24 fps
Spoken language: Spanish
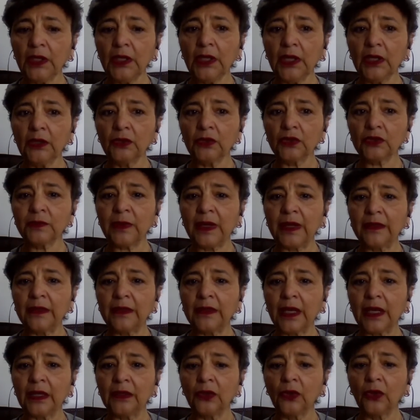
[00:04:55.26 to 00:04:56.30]
y que nos
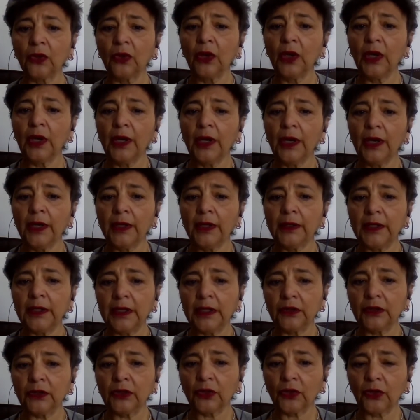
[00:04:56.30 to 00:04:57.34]
van dando
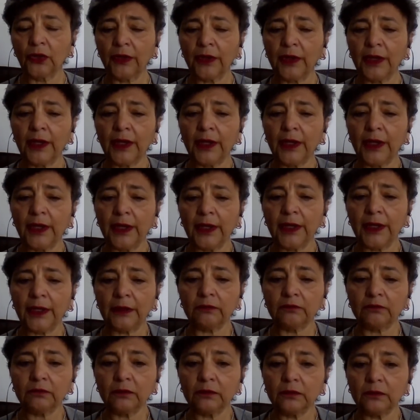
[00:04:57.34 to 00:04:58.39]
dentro
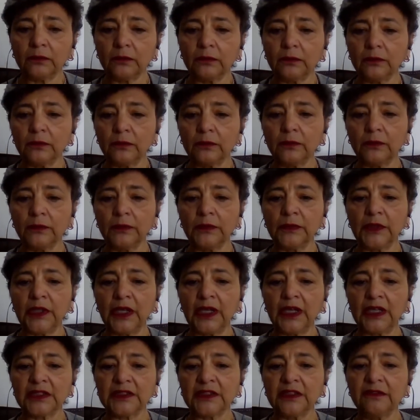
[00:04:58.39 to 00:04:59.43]
de
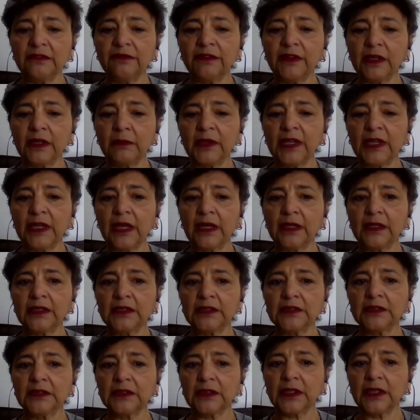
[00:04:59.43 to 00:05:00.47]
las
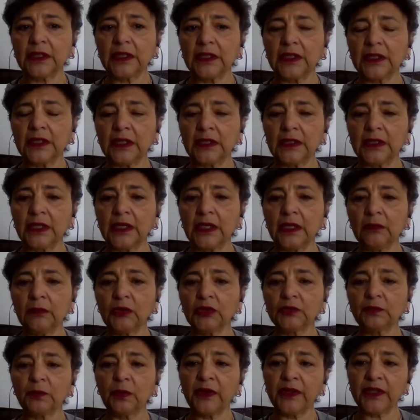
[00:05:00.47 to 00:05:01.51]
enfermedades que
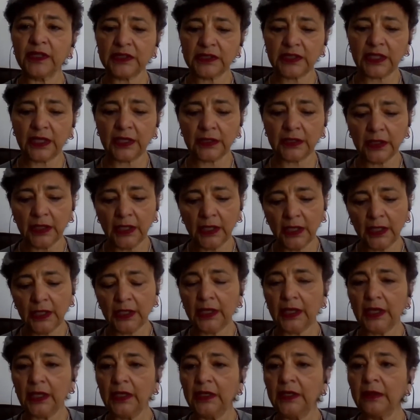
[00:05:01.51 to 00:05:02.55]
tenemos puede ser
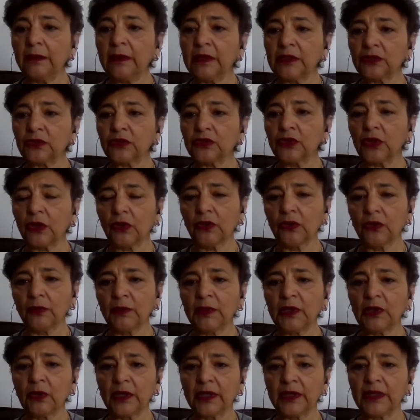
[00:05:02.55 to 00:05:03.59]
el nivel
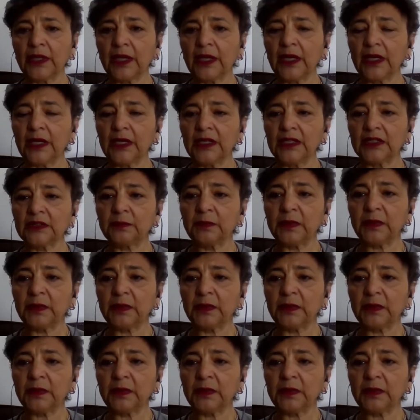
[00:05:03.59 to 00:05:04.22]
socioeconómico que tengan